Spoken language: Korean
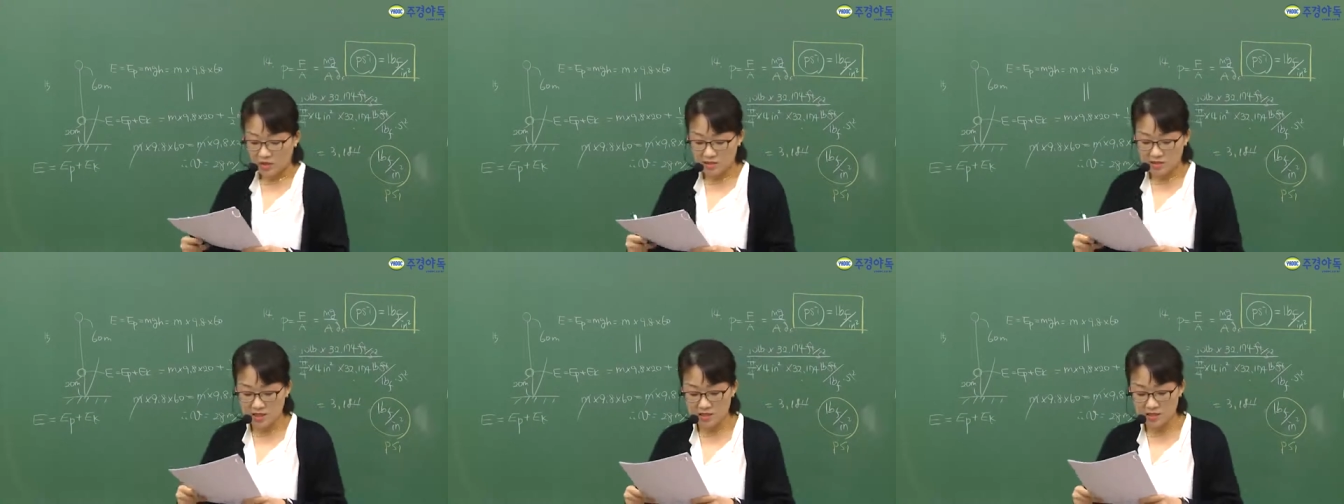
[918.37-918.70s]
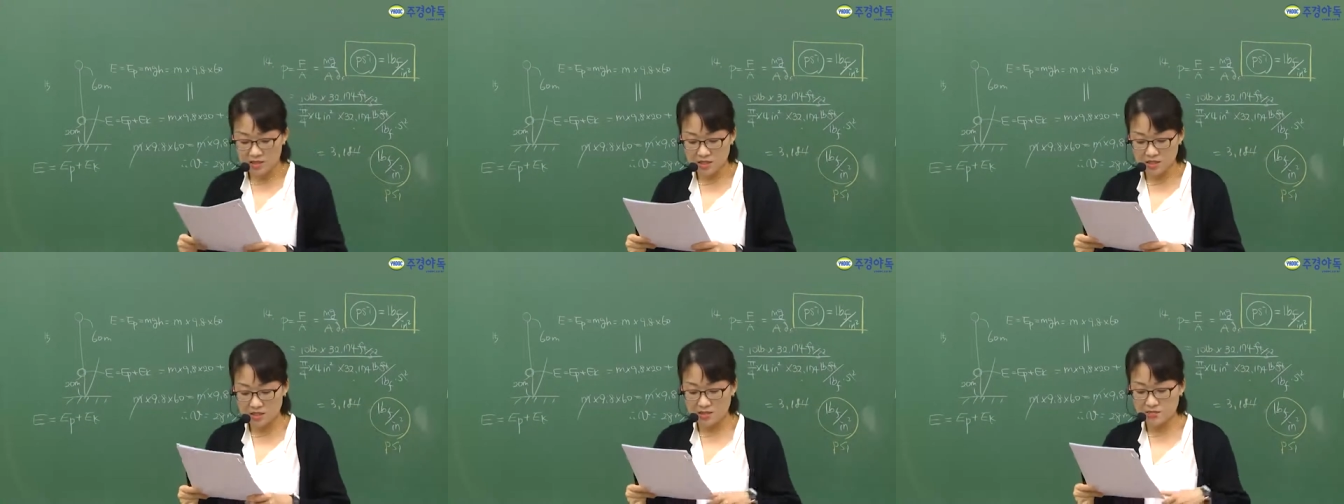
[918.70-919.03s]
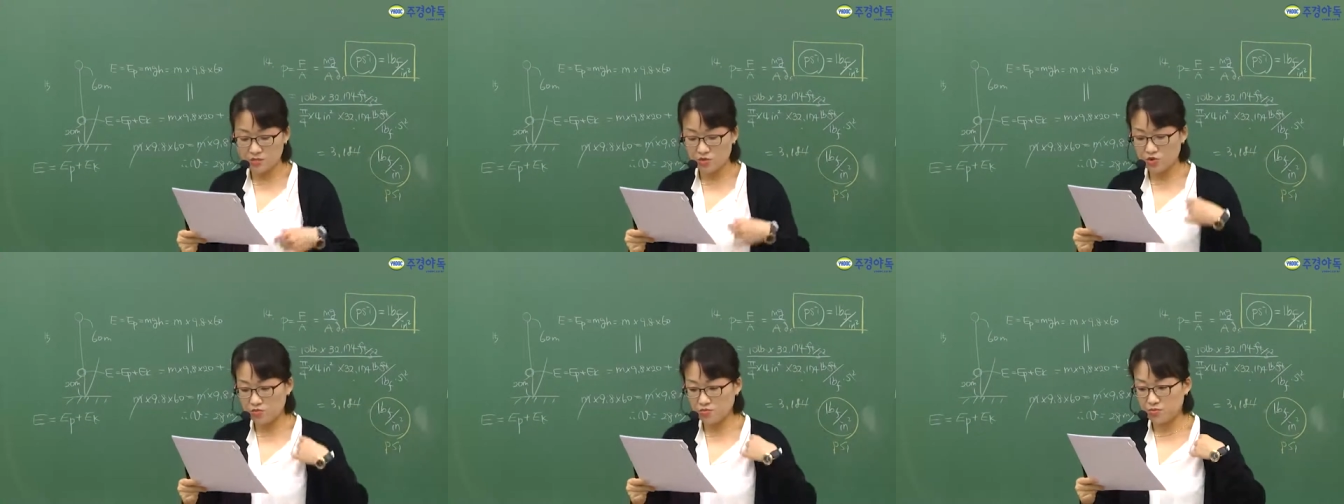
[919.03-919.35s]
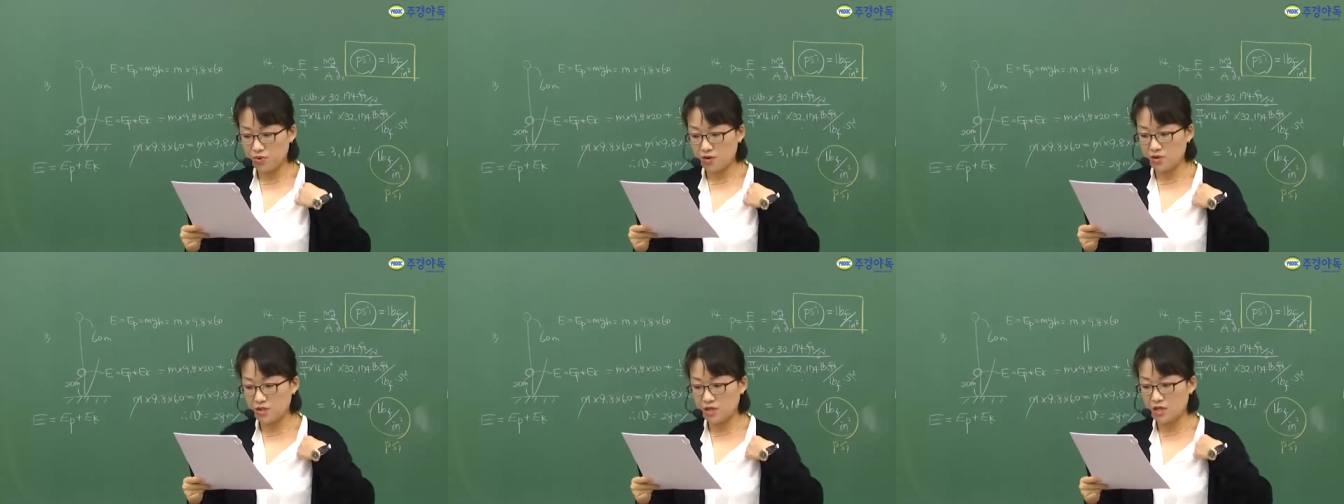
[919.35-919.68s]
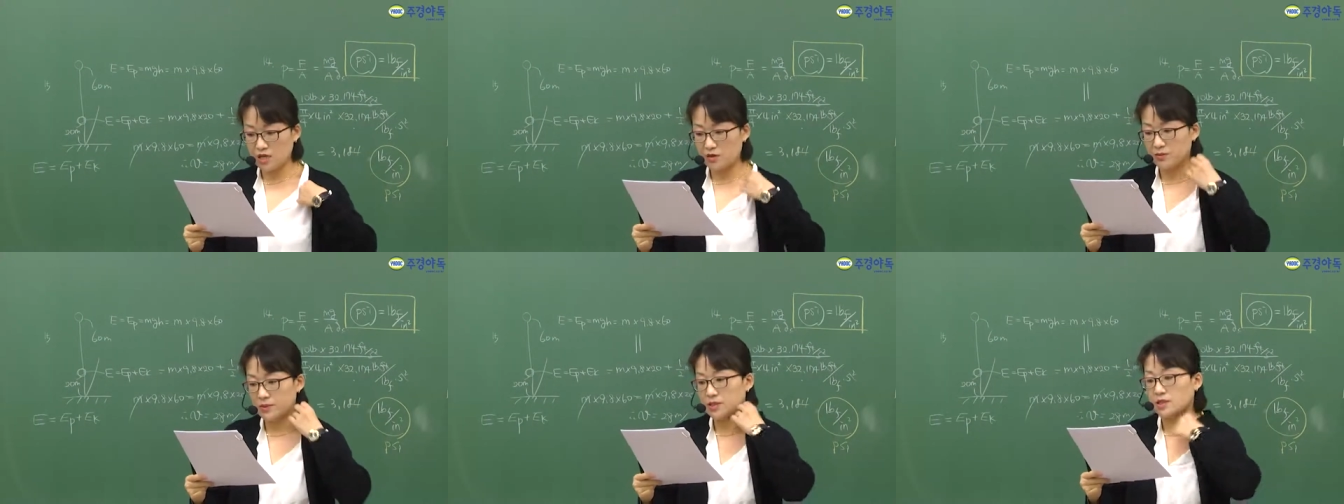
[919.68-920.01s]
자 이제 16번이
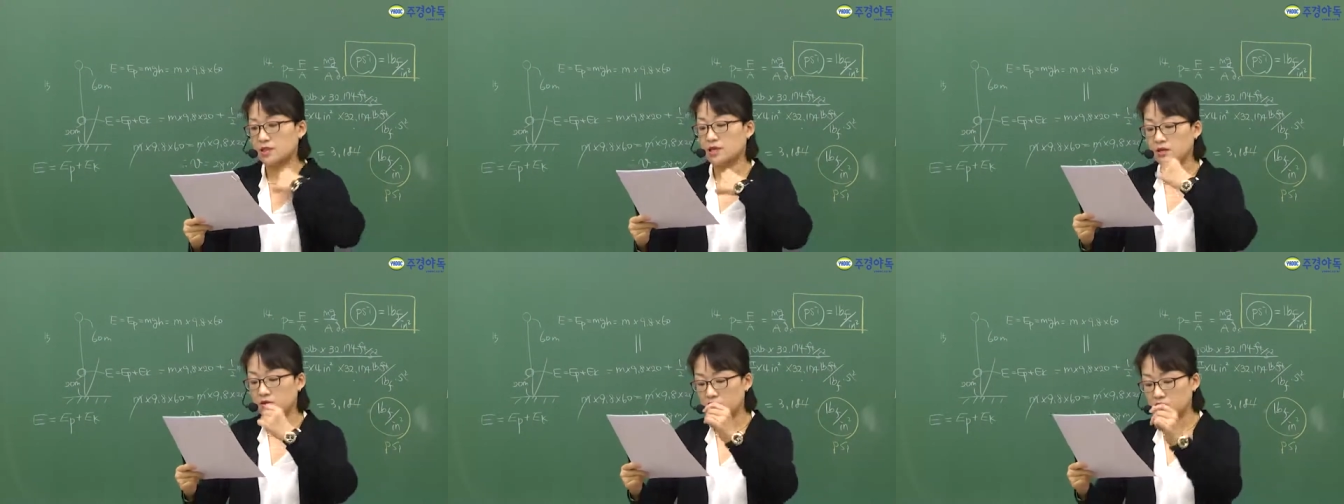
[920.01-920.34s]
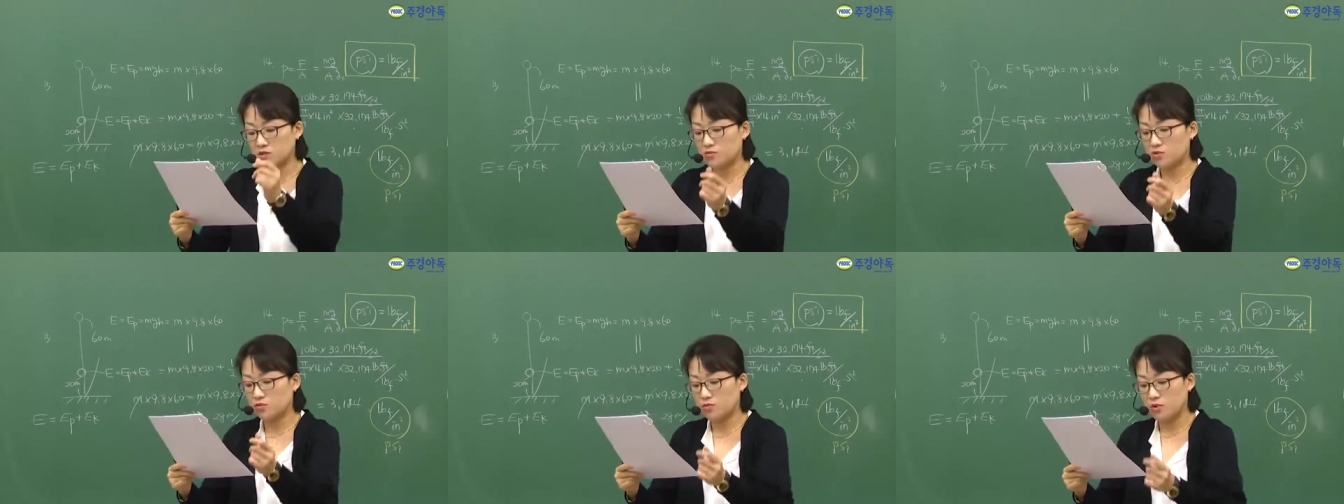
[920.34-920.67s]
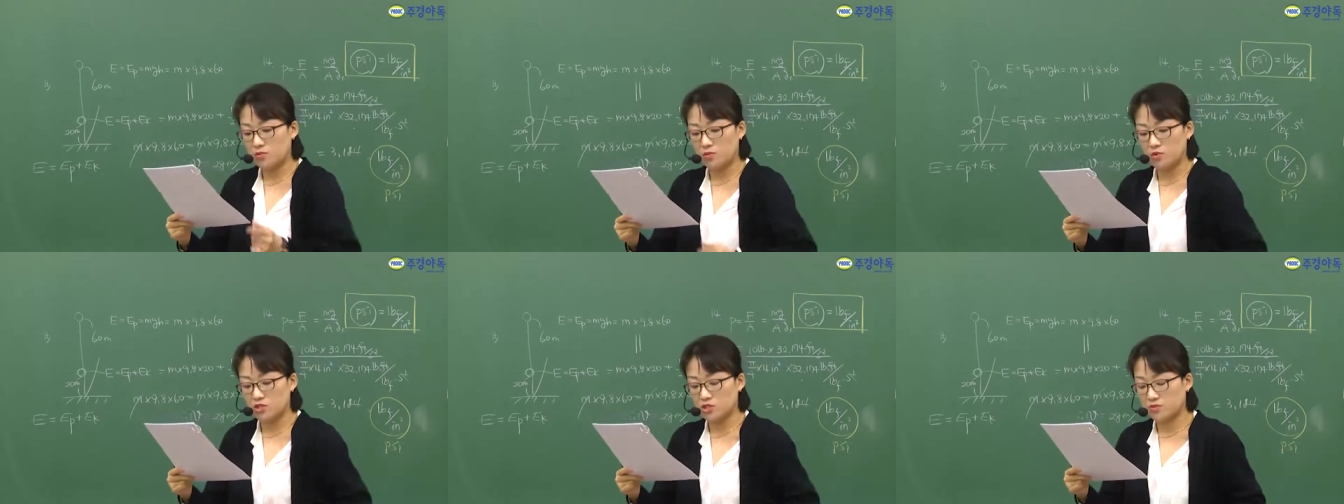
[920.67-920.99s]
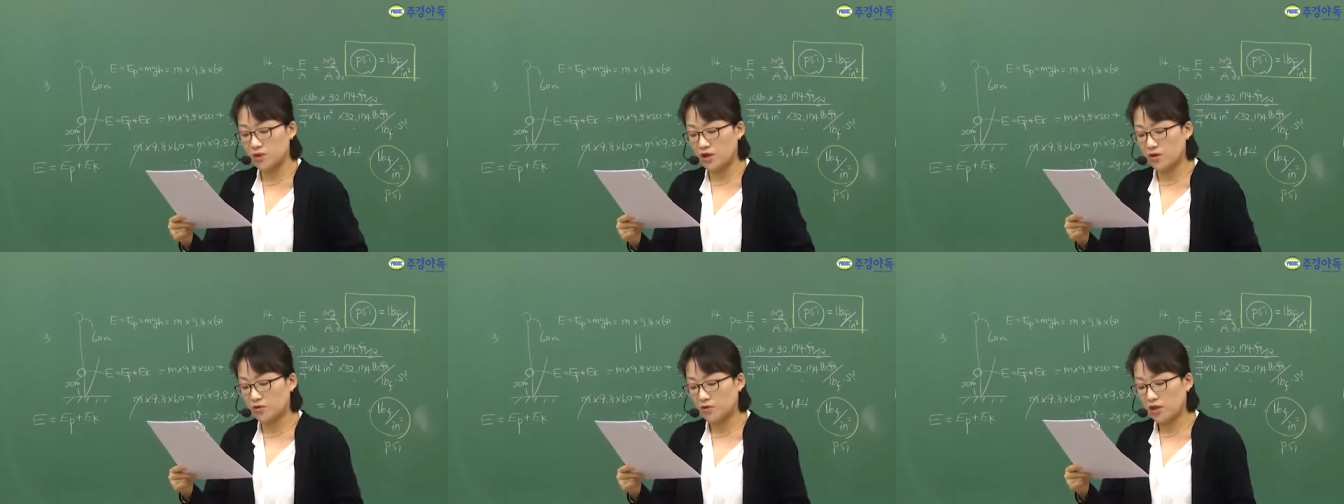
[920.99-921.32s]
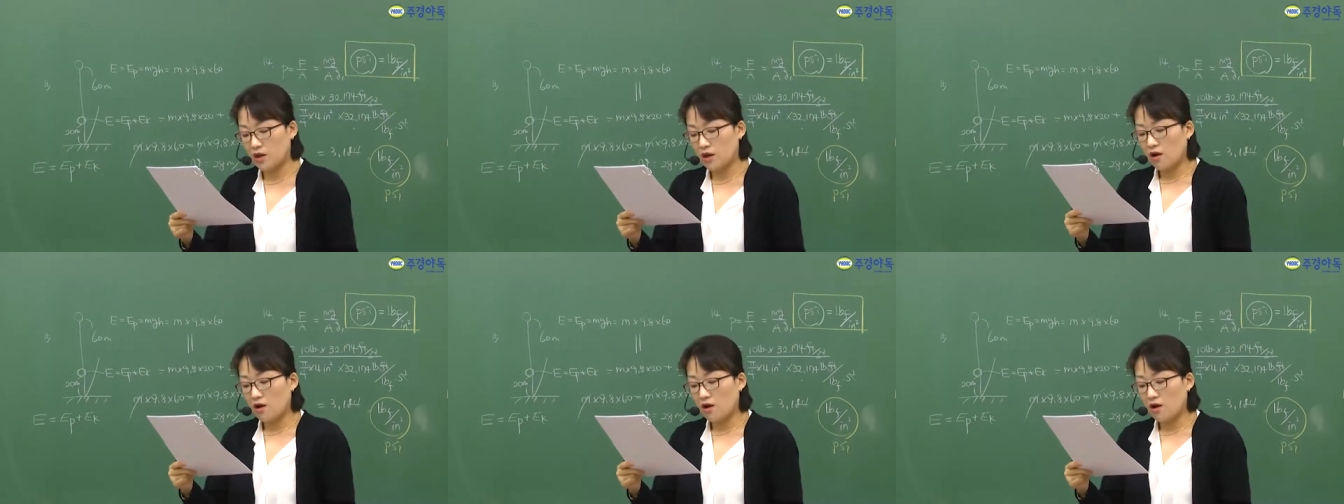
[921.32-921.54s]
남았네요 16번 보시면